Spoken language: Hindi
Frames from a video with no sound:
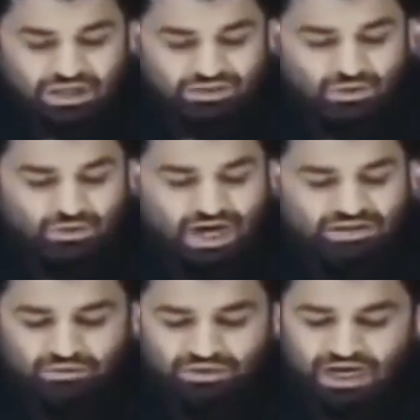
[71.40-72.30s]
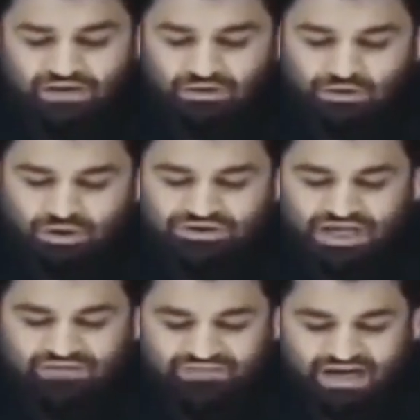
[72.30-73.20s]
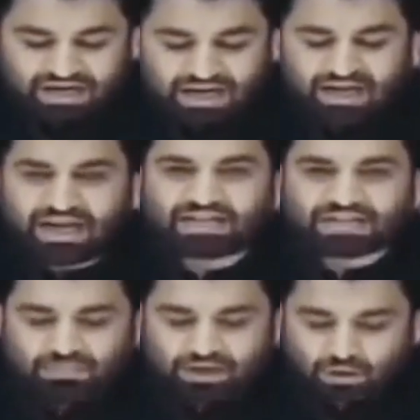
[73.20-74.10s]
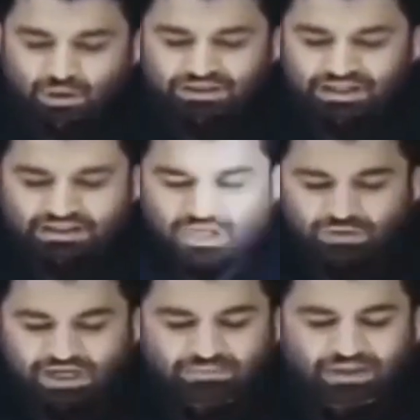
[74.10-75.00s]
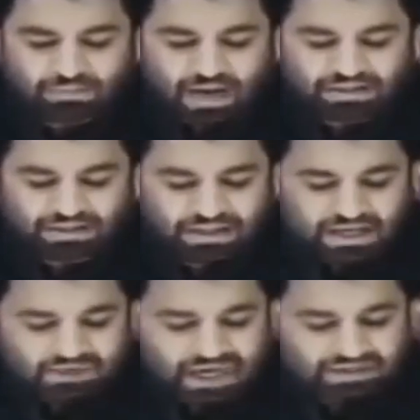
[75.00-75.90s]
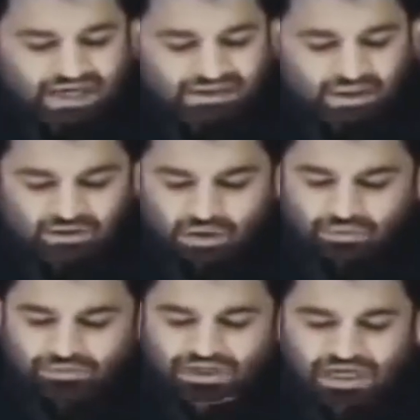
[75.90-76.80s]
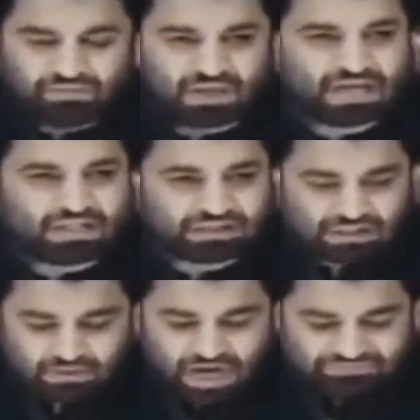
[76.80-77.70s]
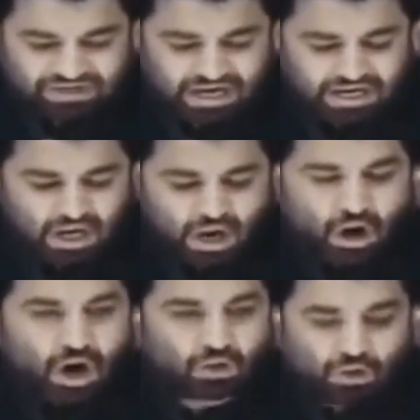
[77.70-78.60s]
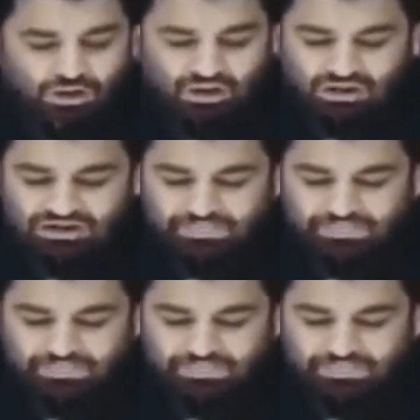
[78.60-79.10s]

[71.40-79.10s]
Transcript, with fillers: लेकिन किसी को भी पाकिस्तान के आइन के साथ गद्दारी करने की हर गिज इजाज़त नहीं होनी चाहिए और